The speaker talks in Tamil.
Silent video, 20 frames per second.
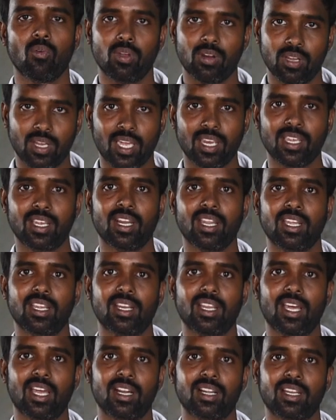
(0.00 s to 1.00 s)
ஒரு கறி
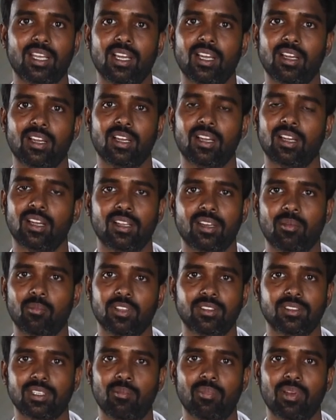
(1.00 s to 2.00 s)
கடைக்கு டேரெக்டாக
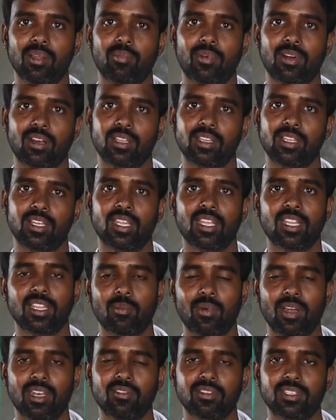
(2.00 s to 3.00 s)
நம்ம சப்ளை பண்ணுறது
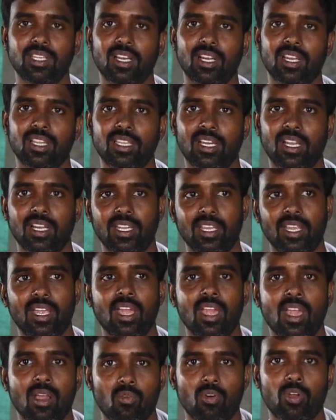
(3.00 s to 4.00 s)
இந்த மாதிரி விஷயங்களை தாண்டி
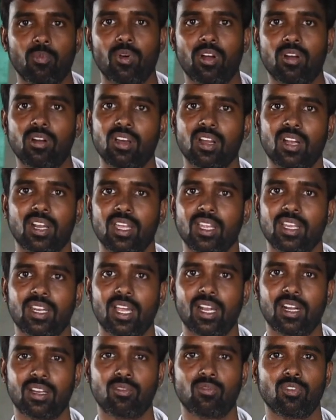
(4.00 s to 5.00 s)
ஒரு பகோடா கடைக்கு
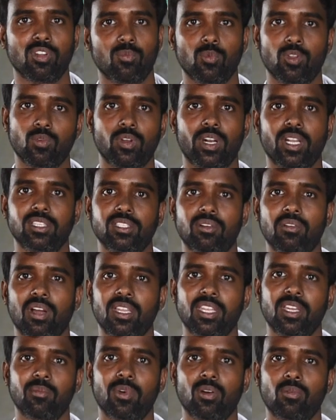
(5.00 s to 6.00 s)
டேரெக்டாக கொடுக்கும்போது ஒரு அஞ்சு
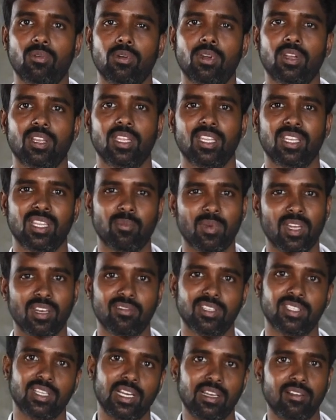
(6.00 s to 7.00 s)
ரூபா அதிகமாக கொடுக்குறது இந்த
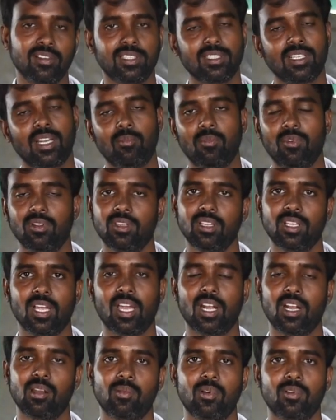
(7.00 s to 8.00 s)
மாதிரி விஷயங்களை வச்சு நம்ம வந்து
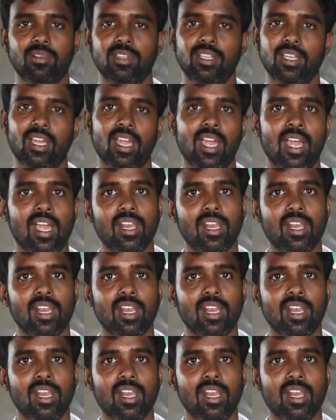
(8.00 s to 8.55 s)
தாராளமாக வந்து